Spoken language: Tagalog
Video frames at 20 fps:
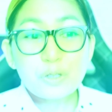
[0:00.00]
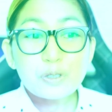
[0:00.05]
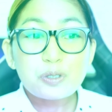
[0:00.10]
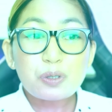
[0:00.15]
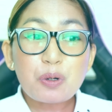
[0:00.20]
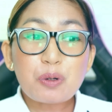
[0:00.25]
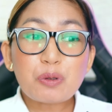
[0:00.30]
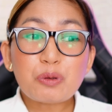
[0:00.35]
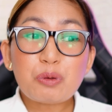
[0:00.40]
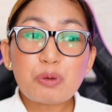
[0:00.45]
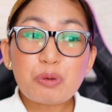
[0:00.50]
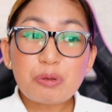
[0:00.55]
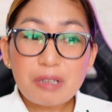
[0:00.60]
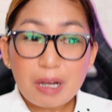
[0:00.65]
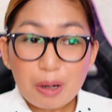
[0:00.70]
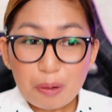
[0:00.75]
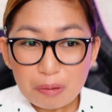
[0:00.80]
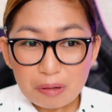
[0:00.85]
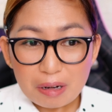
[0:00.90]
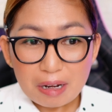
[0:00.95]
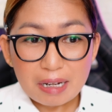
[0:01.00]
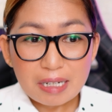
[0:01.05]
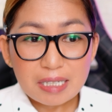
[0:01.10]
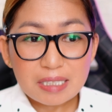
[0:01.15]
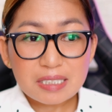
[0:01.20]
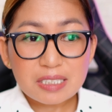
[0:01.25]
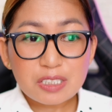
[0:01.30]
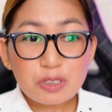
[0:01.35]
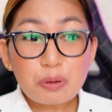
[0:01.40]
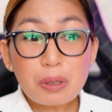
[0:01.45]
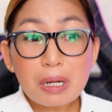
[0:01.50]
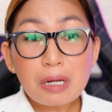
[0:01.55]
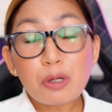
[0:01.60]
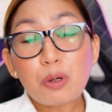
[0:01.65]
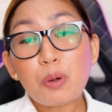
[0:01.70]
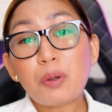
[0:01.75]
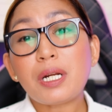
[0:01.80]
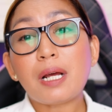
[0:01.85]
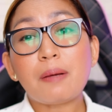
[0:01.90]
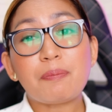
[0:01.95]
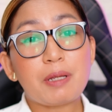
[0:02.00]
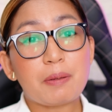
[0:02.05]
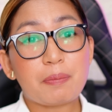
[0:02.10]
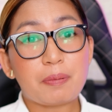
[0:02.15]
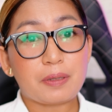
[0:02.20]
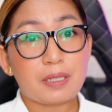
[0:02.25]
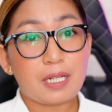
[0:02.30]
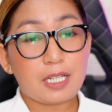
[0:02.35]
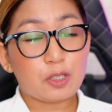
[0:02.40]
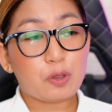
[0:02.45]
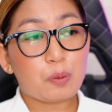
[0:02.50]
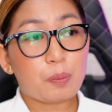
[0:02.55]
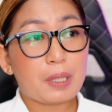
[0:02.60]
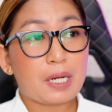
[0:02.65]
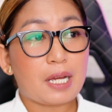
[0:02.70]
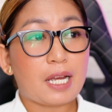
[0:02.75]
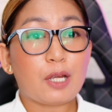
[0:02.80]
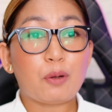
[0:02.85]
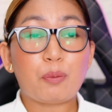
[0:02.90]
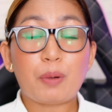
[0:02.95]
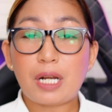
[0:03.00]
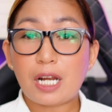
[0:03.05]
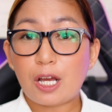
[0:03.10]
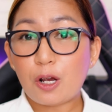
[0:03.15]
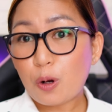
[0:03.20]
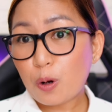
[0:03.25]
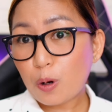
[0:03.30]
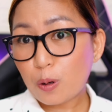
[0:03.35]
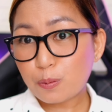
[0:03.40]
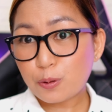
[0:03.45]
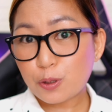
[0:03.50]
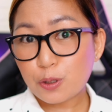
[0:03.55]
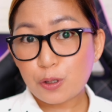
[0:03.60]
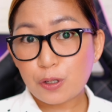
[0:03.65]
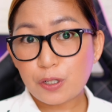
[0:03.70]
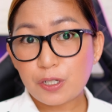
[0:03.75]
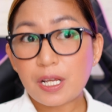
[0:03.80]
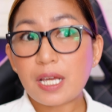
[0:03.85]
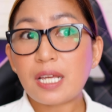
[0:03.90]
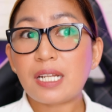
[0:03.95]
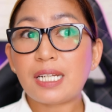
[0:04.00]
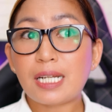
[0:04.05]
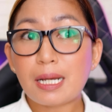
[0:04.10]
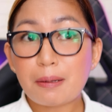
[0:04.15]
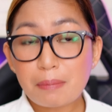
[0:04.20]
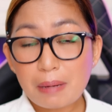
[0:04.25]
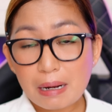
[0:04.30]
So, duda ko guys, yung loan app na, na ito pala ay walang option na